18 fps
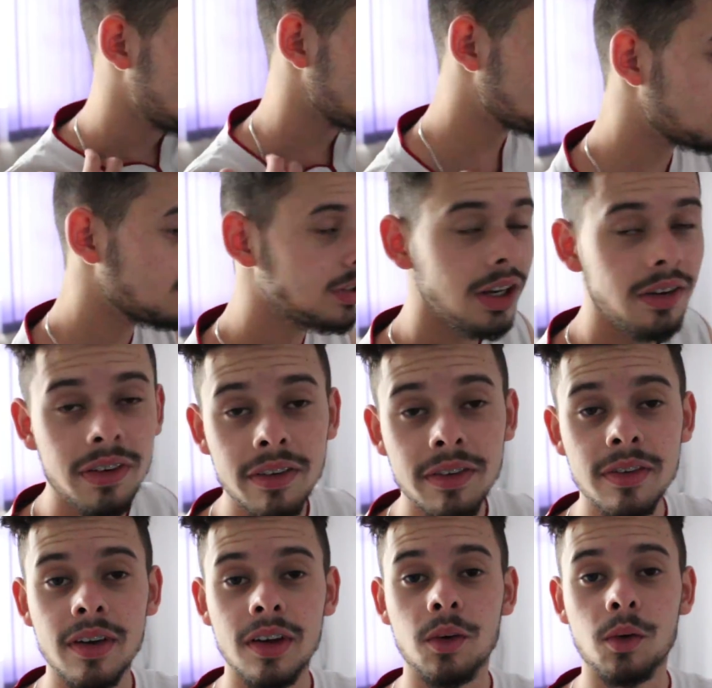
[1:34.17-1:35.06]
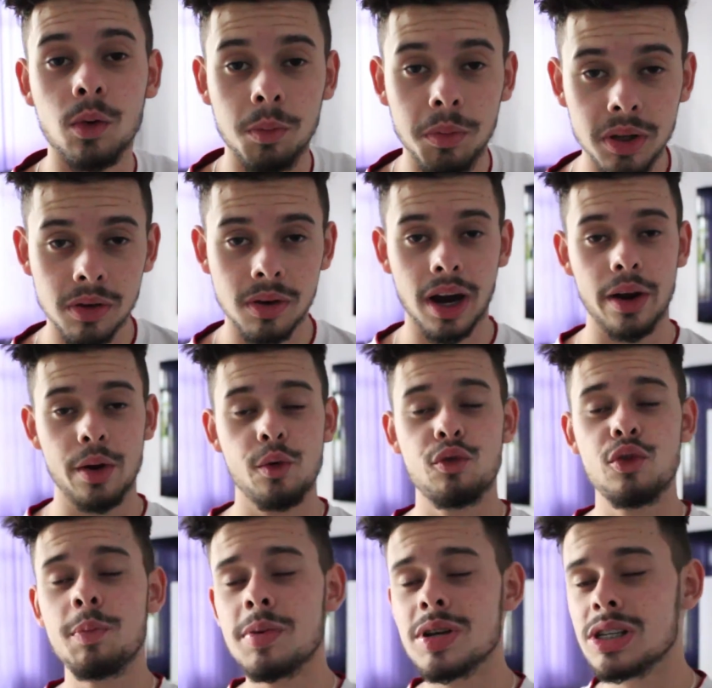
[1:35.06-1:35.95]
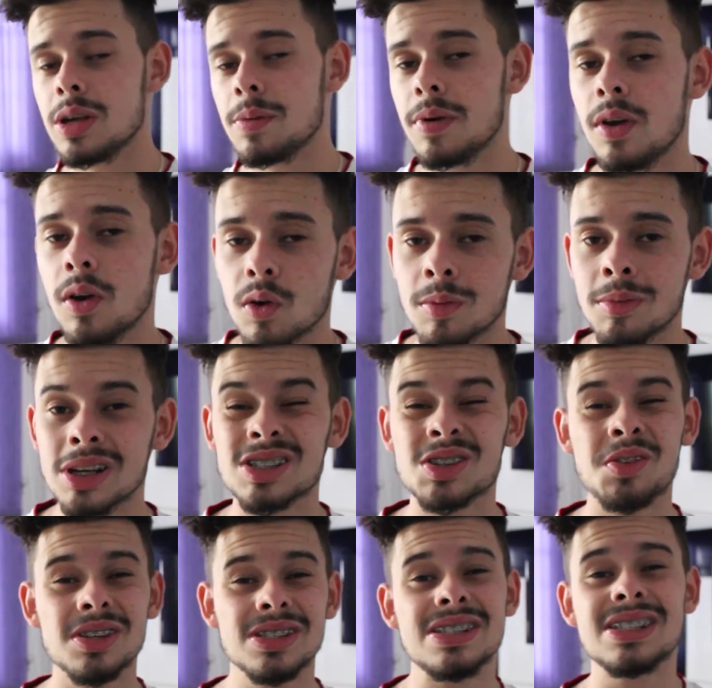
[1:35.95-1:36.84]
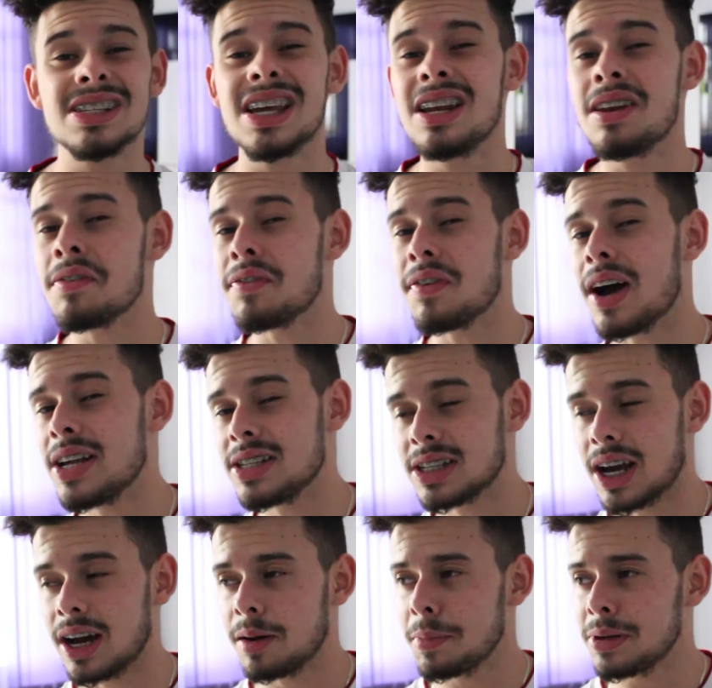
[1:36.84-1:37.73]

Enquanto ele vai vivendo comigo, cara, eu fui percebendo algumas coisas que ele faz, cara.